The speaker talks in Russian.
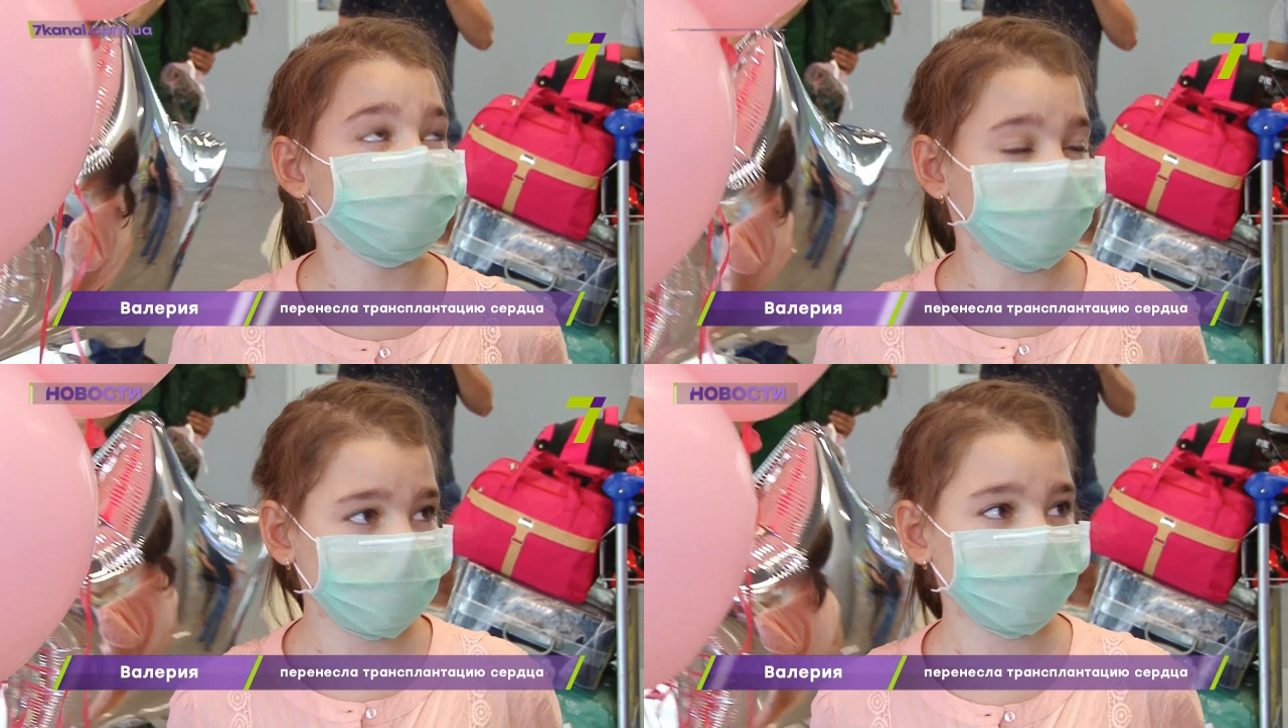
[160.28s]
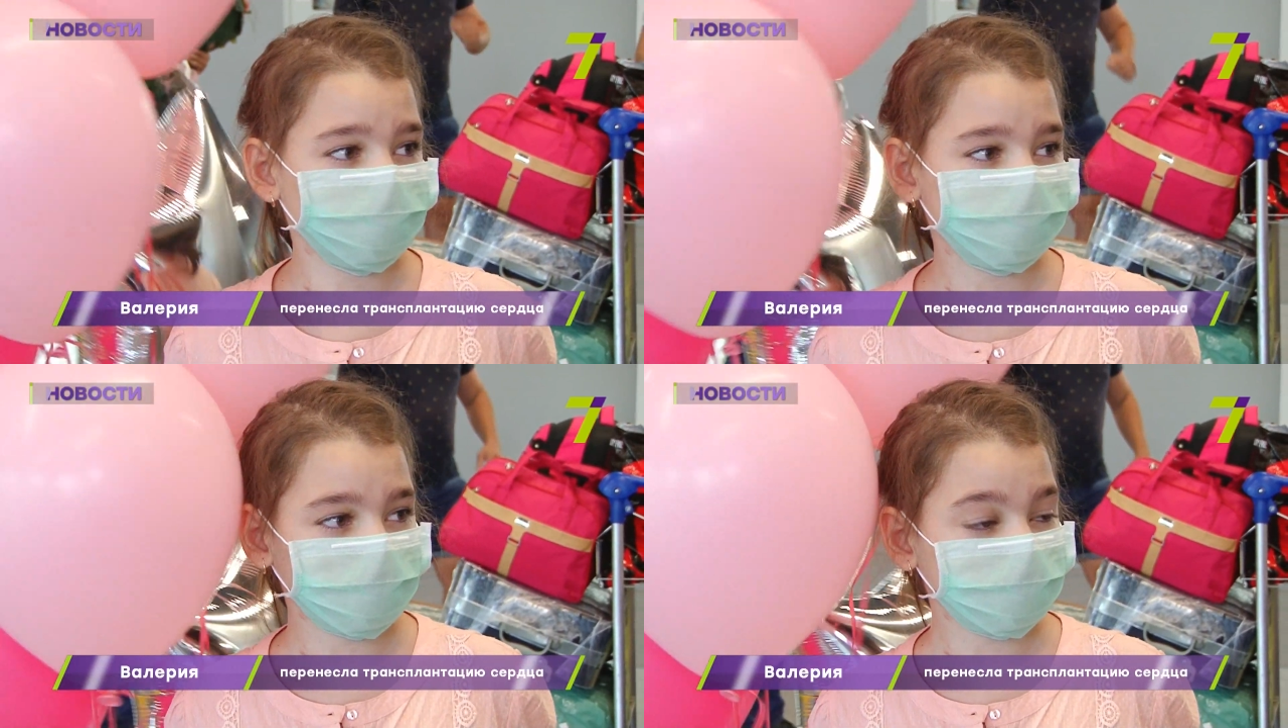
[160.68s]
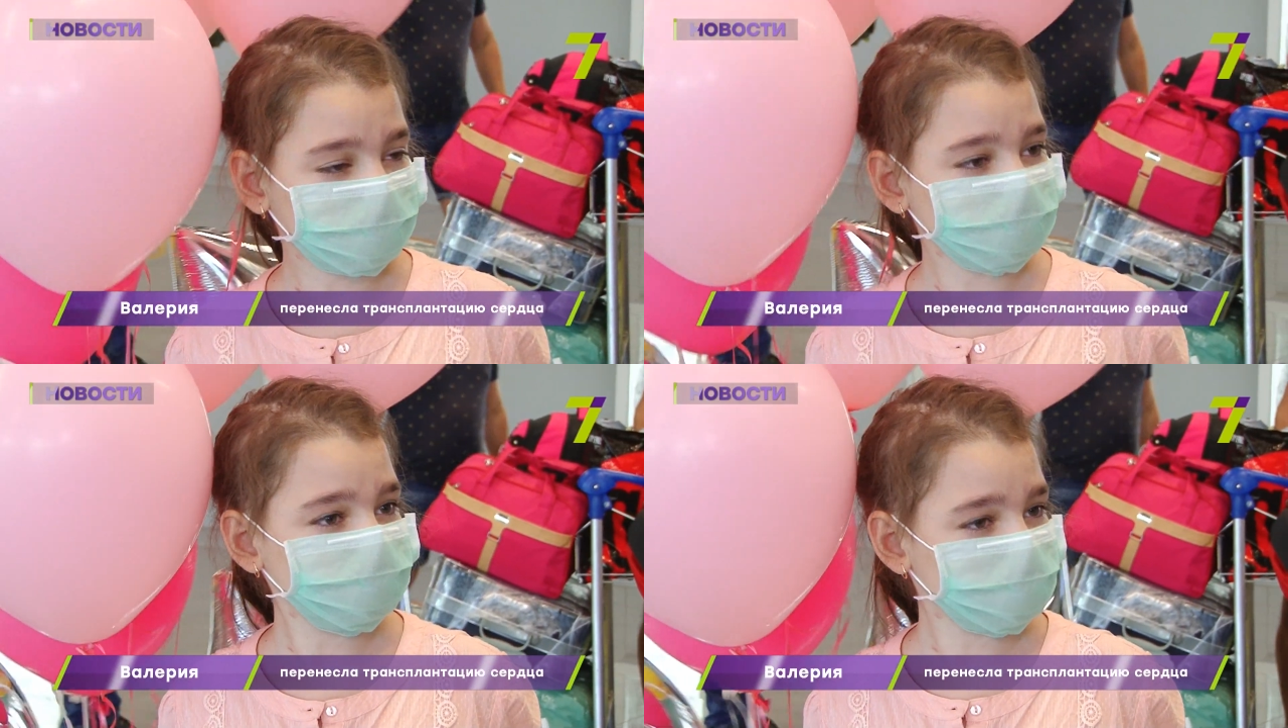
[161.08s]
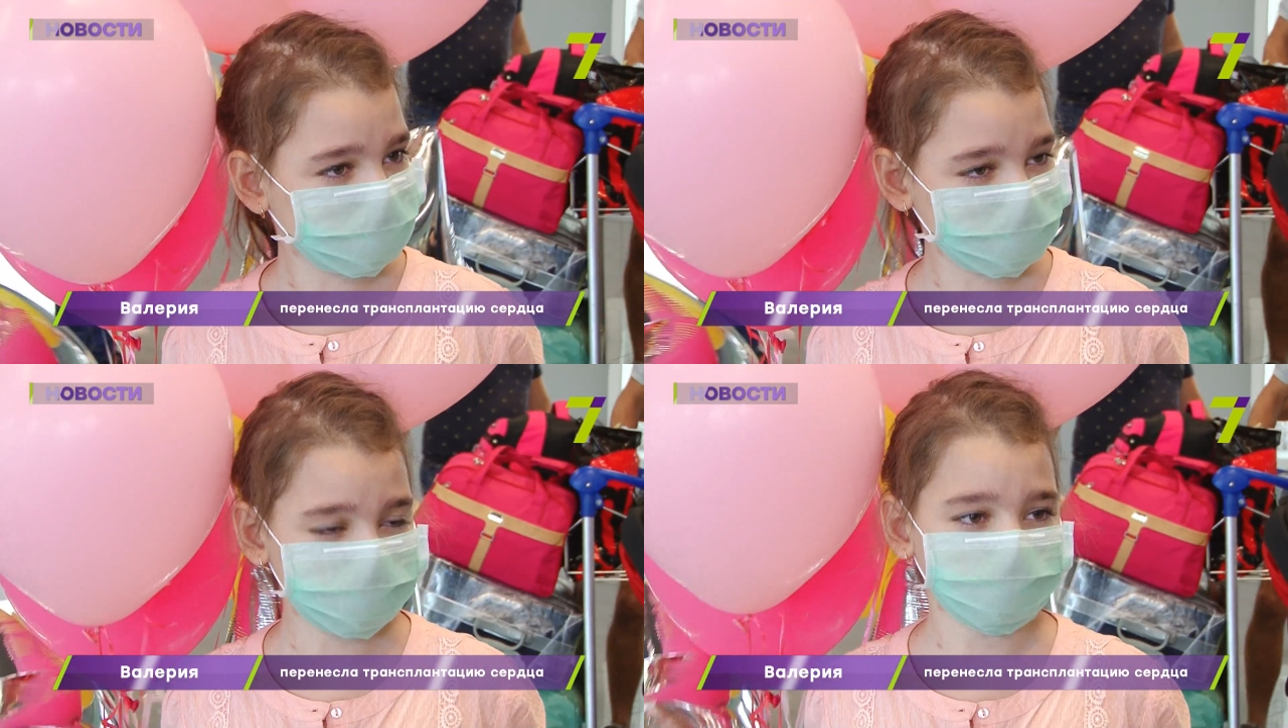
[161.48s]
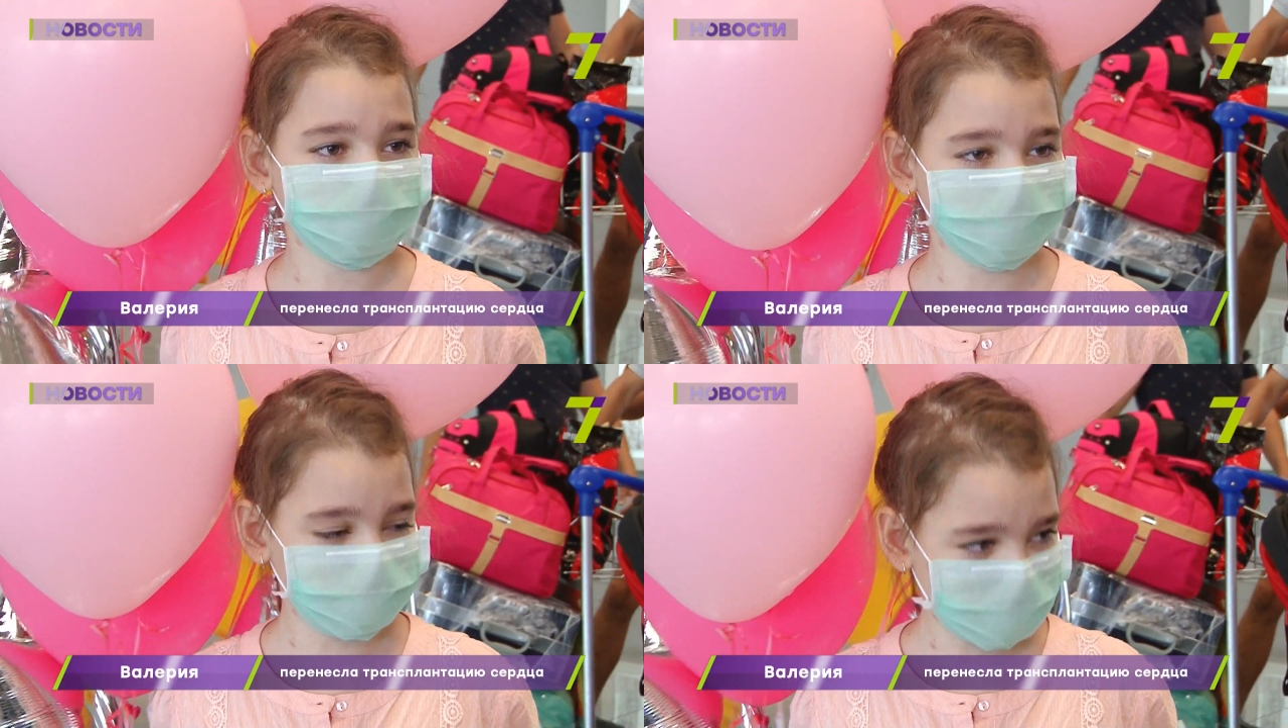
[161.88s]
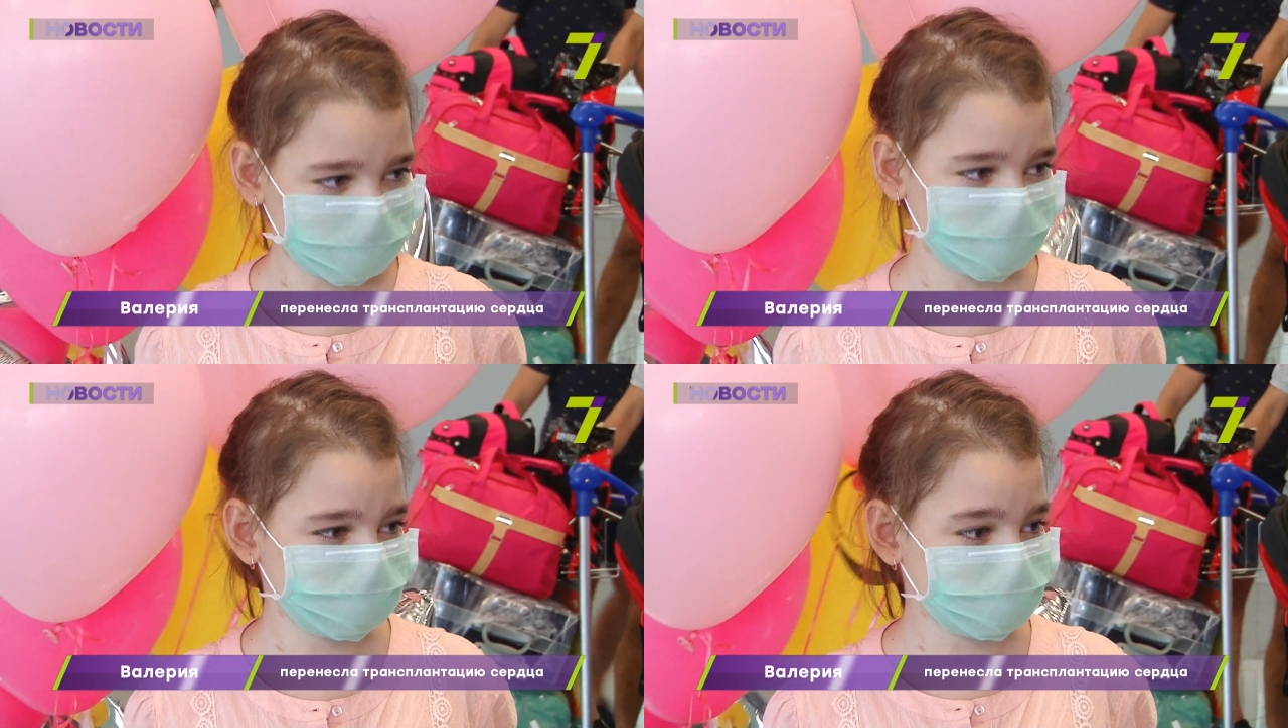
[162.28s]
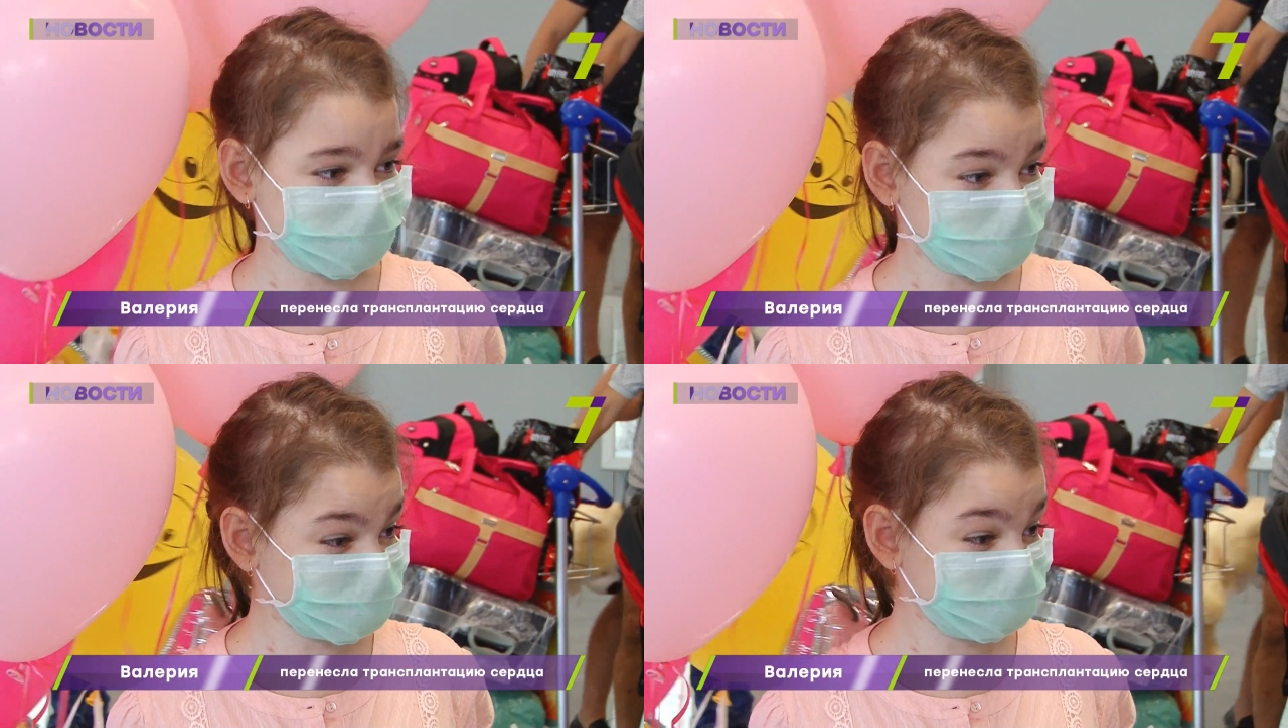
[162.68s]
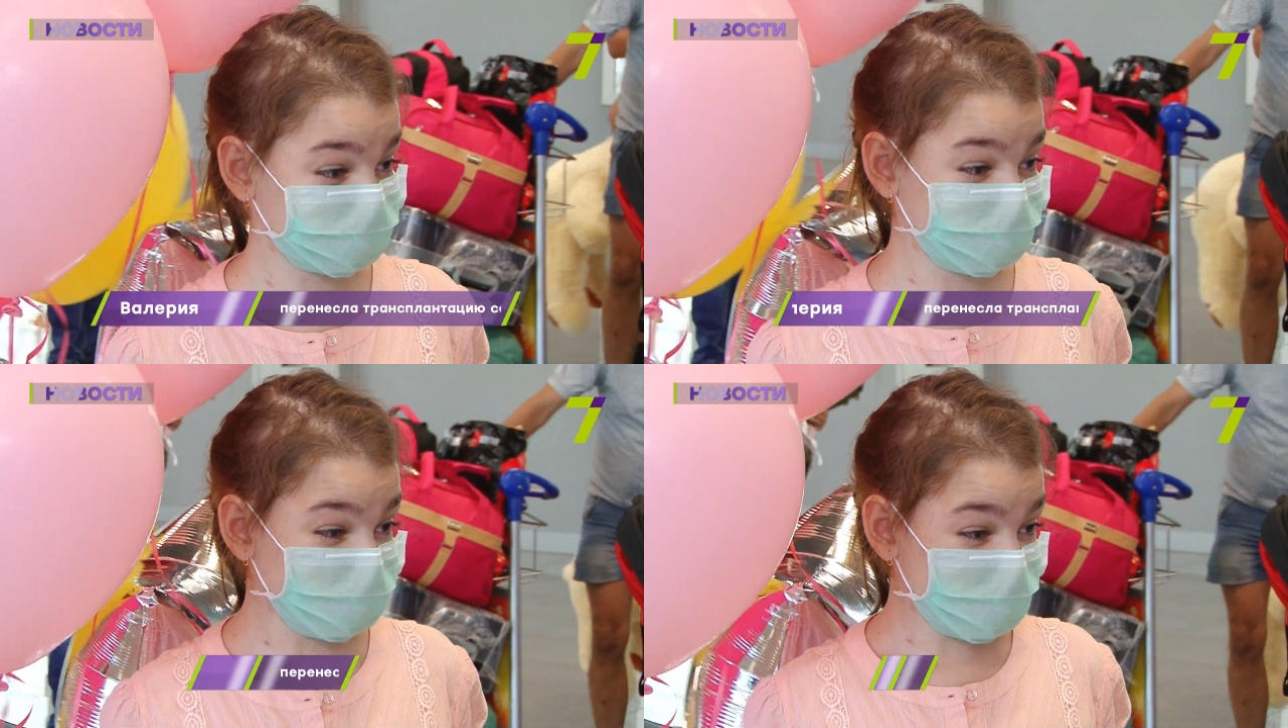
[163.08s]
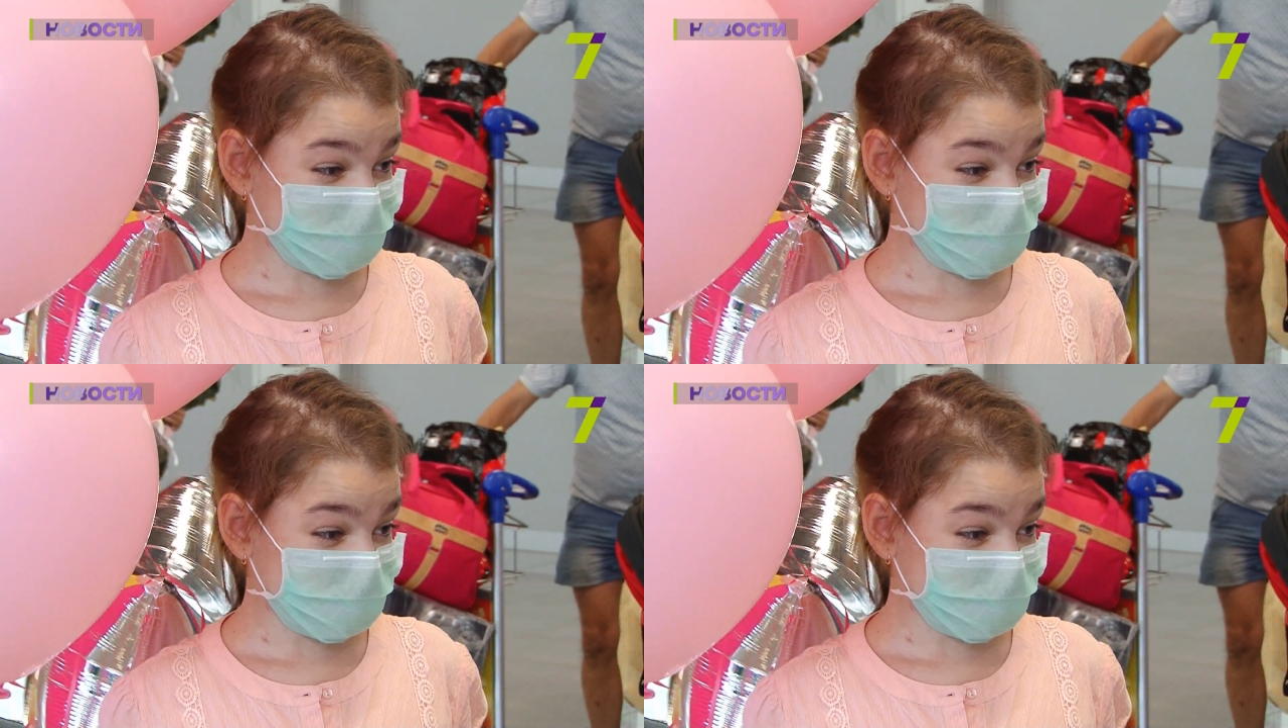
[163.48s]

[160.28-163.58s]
Мне Балакришна разрешила бегать и прыгать.